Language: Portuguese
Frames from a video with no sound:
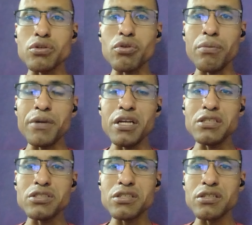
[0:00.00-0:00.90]

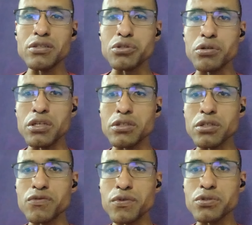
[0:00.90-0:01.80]
Atualmente, as
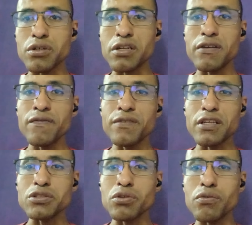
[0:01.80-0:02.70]
conexões funcionam
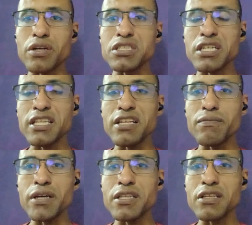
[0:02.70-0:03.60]
da Zona Oeste até
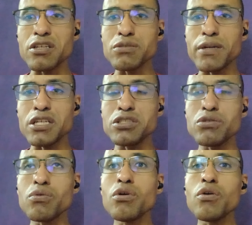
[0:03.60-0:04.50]
BRT3
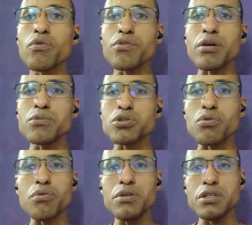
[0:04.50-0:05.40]
Brasil. Contamos
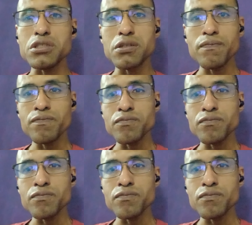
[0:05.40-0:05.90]
com linhas